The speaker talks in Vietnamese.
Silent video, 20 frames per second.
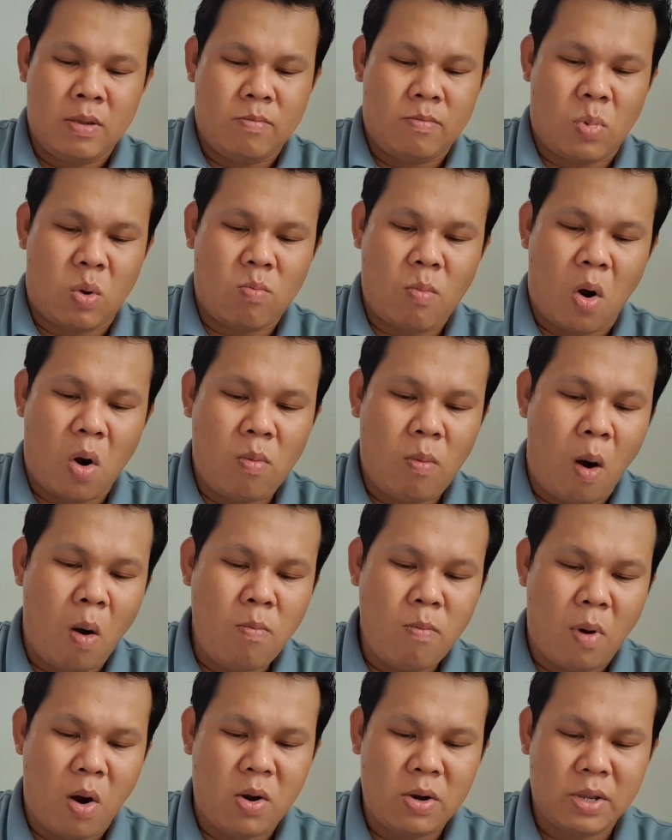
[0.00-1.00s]
một bộ bốn
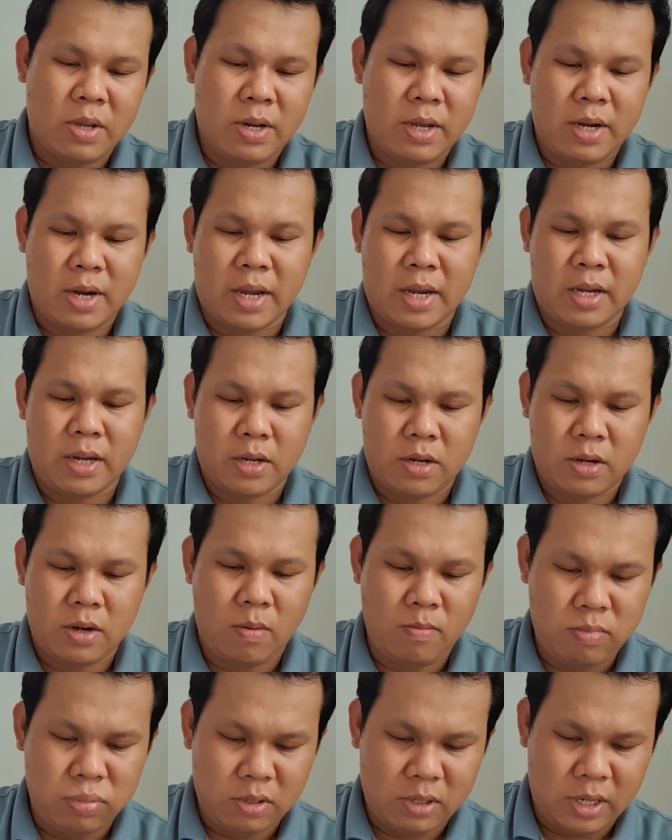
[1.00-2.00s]
món như thế này đúng